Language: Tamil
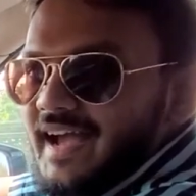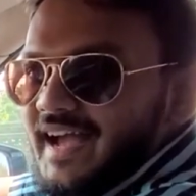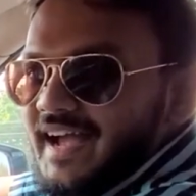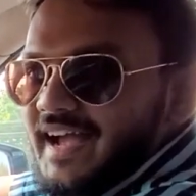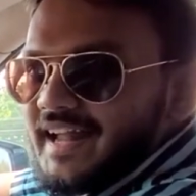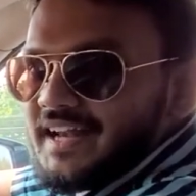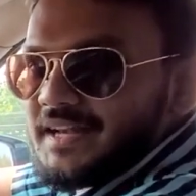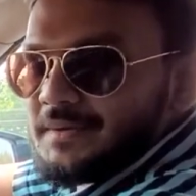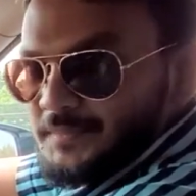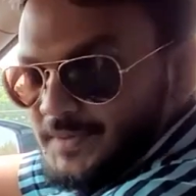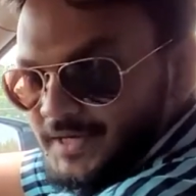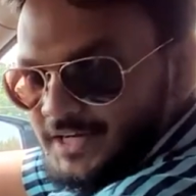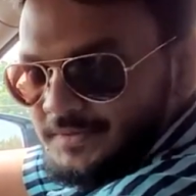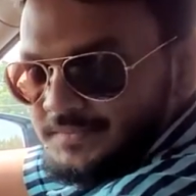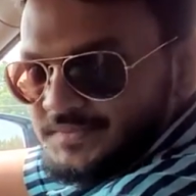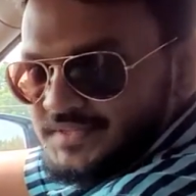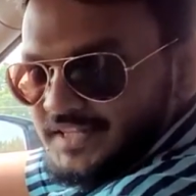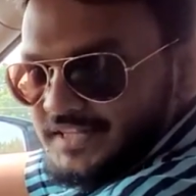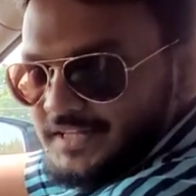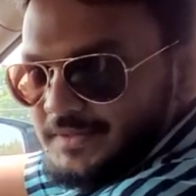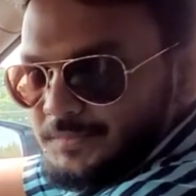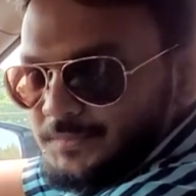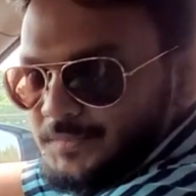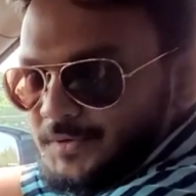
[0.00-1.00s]
அண்ட் மீண்டும்
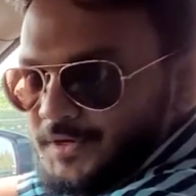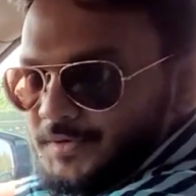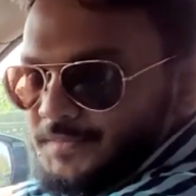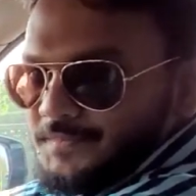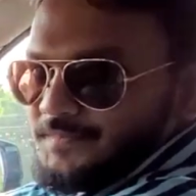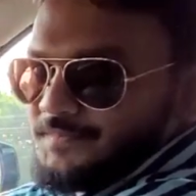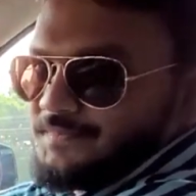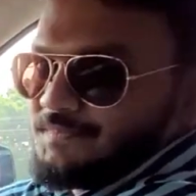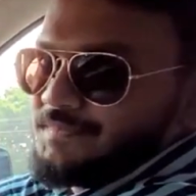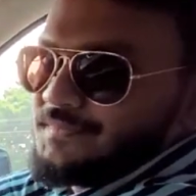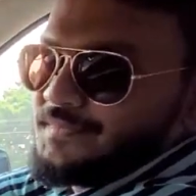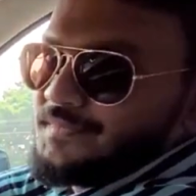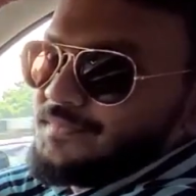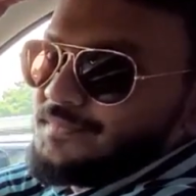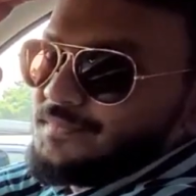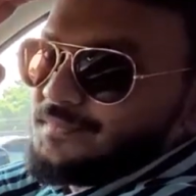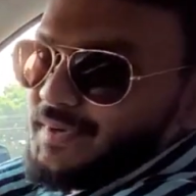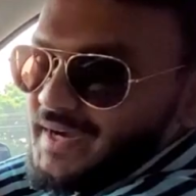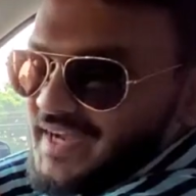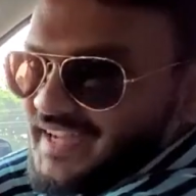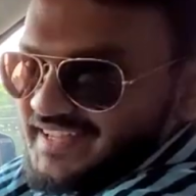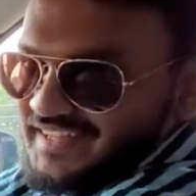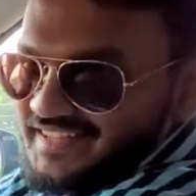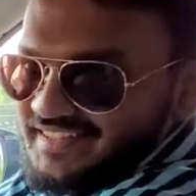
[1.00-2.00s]
சந்திப்போம்
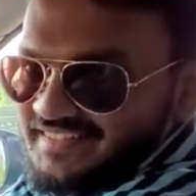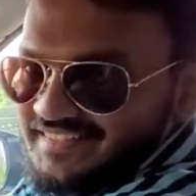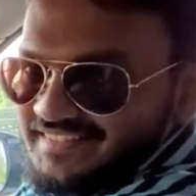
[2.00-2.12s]
பை